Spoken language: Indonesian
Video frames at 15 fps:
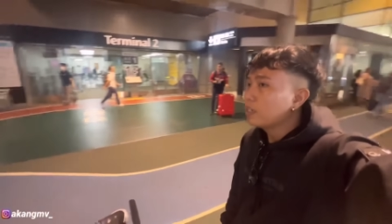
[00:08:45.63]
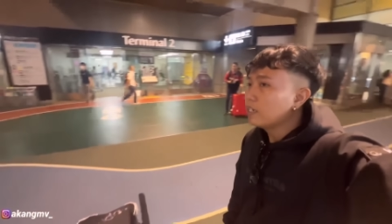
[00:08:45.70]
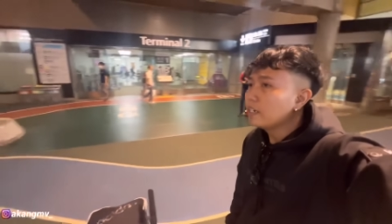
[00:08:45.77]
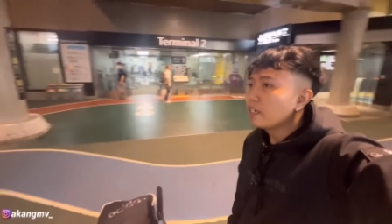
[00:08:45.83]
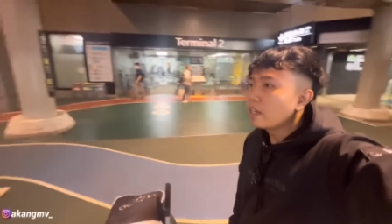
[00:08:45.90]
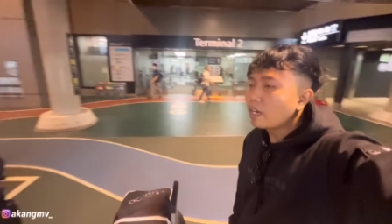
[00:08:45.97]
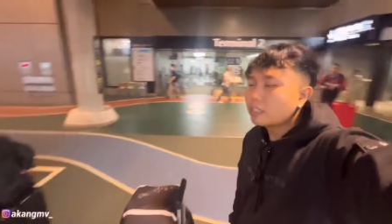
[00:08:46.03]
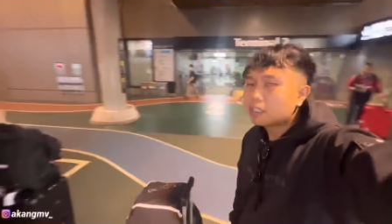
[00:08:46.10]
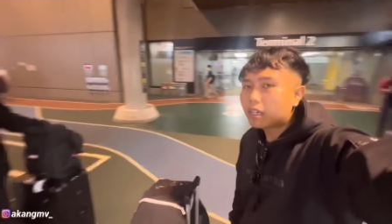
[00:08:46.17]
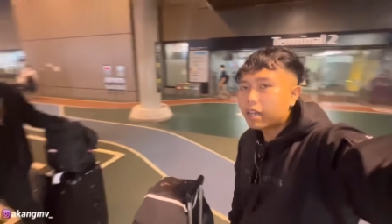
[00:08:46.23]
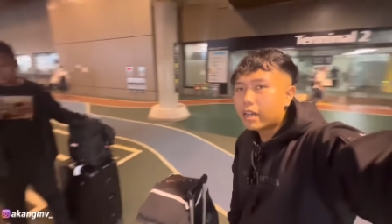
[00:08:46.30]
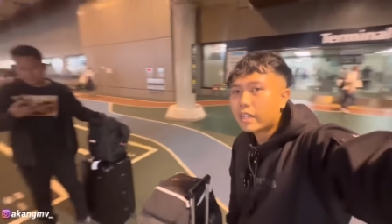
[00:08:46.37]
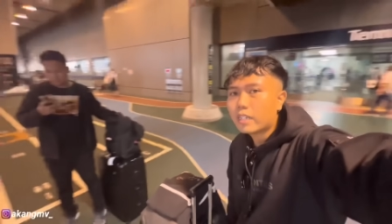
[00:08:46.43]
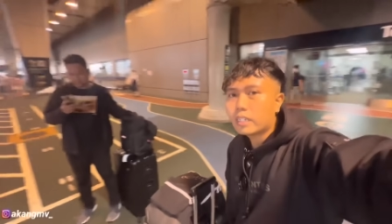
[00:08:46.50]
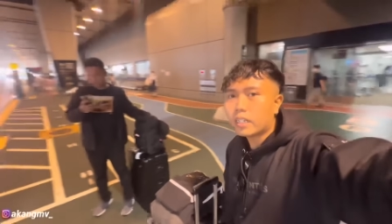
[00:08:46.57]
Indah
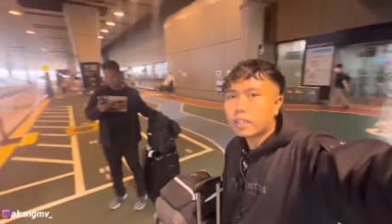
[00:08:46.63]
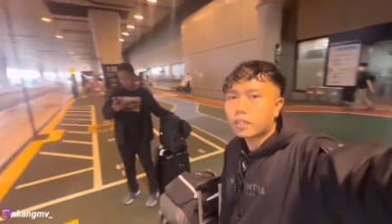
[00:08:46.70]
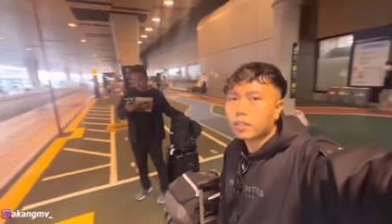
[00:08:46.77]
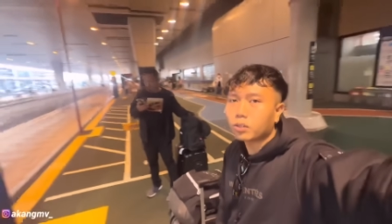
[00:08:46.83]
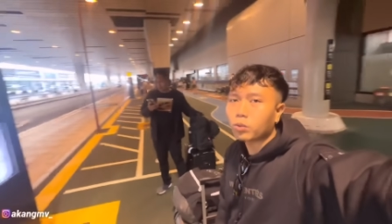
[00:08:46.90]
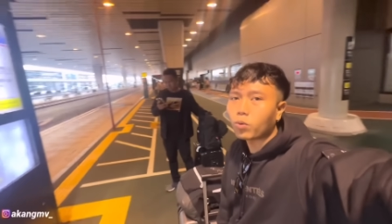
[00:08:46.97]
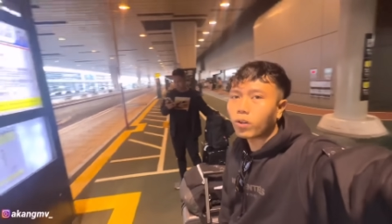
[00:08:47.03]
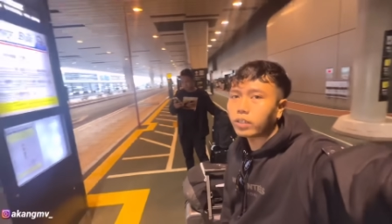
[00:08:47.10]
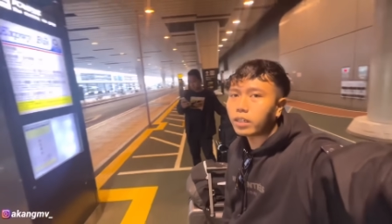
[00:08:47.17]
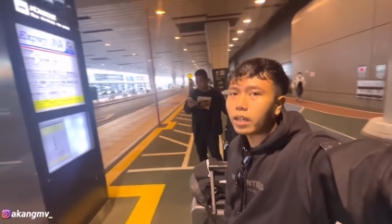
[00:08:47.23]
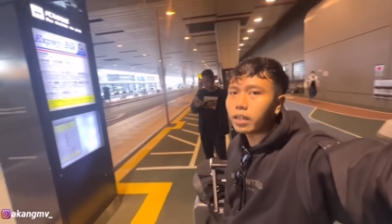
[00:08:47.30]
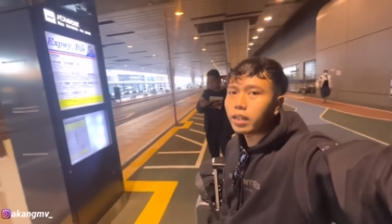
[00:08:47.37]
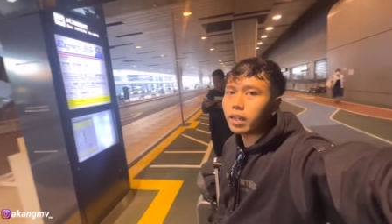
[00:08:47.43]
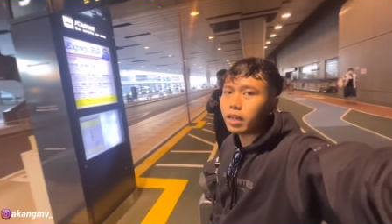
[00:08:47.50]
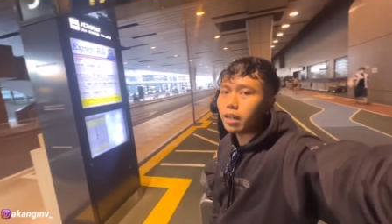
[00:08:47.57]
sekali
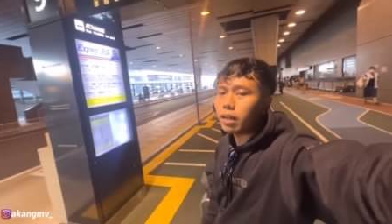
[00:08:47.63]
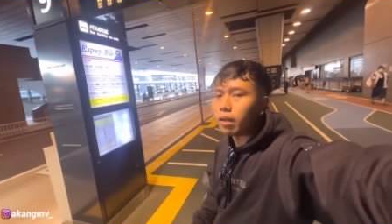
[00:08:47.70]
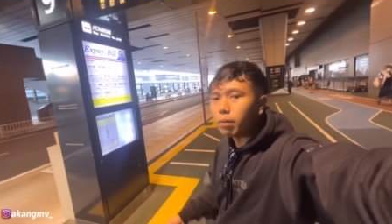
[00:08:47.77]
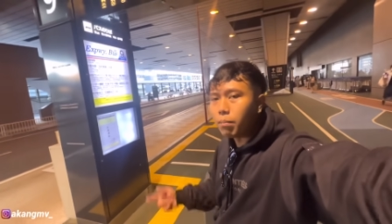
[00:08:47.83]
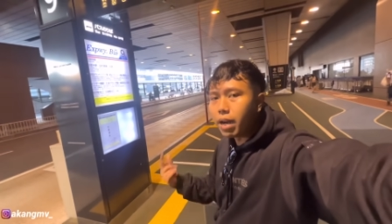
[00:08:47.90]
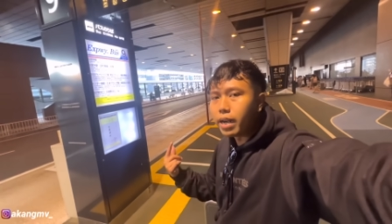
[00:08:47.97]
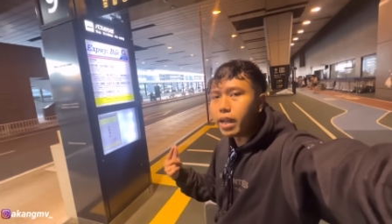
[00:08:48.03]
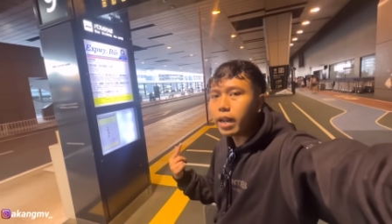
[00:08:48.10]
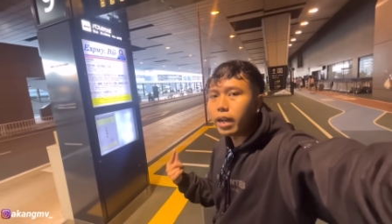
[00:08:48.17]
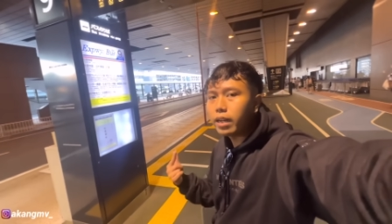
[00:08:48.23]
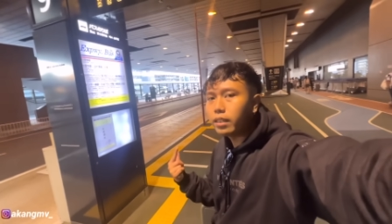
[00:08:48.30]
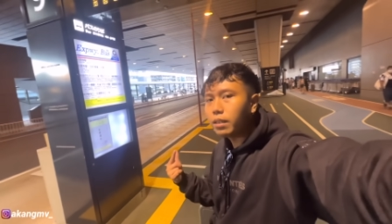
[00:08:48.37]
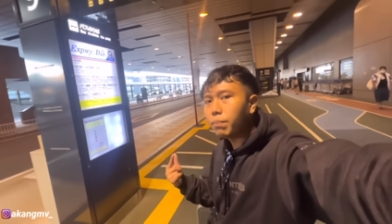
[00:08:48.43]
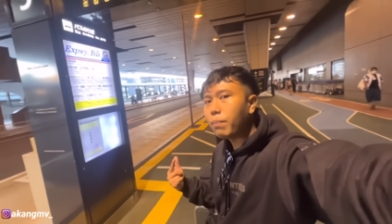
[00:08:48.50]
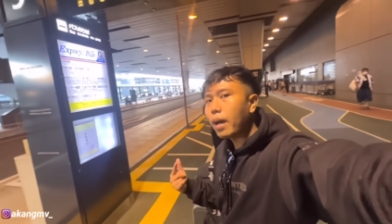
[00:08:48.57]
suasana bandara
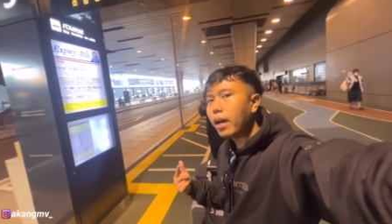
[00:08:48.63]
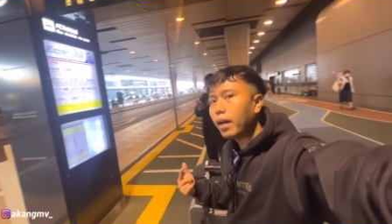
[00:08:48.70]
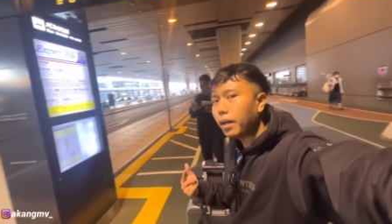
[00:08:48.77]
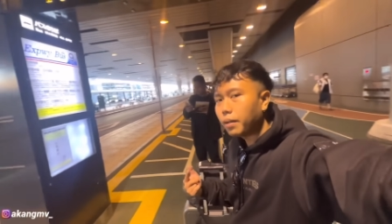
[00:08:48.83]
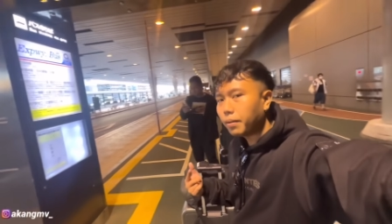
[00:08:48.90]
di Jepang.